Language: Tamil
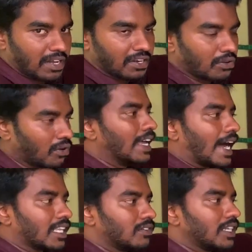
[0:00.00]
மாறி இருக்கும்
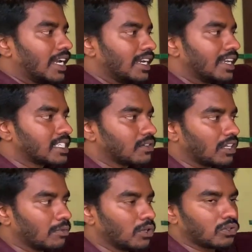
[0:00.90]
அதில் வந்து எயிட்டீன் டேஸ்க்கு
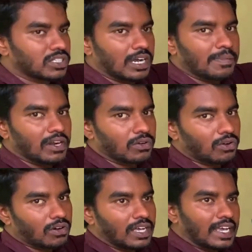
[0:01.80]
வந்து ஹியூமிடி கொஞ்சம் கம்மியாக
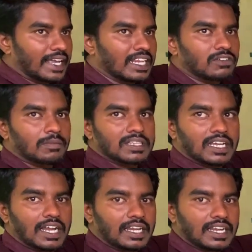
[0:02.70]
இருக்கணும் இதில் வந்து
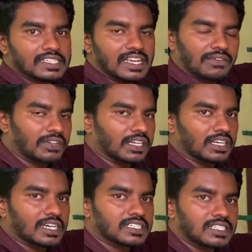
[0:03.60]
பார்த்தீங்கன்னா எயிட்டீன் டேஸ் ஆஃப்டர் அந்த
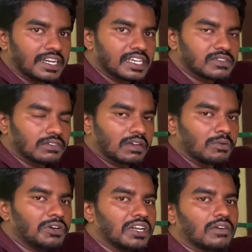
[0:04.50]
லாஸ்ட் த்ரீ டேஸ் வந்து
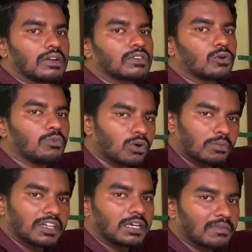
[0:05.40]
ஹியூமிடி லெவல் வந்து ரொம்ப
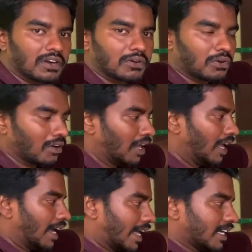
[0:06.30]
ரொம்ப அதிகமாக இருக்கணும்
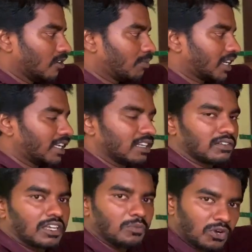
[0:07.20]
அதனால பார்த்தீங்கன்னா இதில்
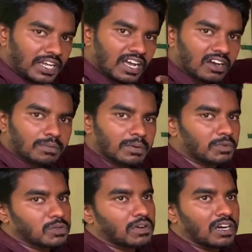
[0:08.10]
வந்து ஹியூமிடிக்காக
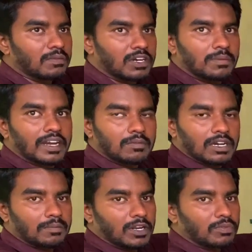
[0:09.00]
பர்பஸ் பண்ண மட்டுமே நம்ம
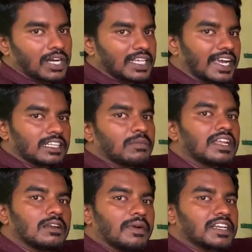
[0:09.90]
என்ன பண்ணிருப்போம் அதுக்கேற்ற மாதிரி
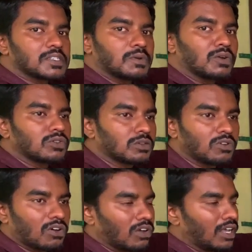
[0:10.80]
இதில் மெயின்டென்ஸ் பண்ணி கொடுத்துருப்போம்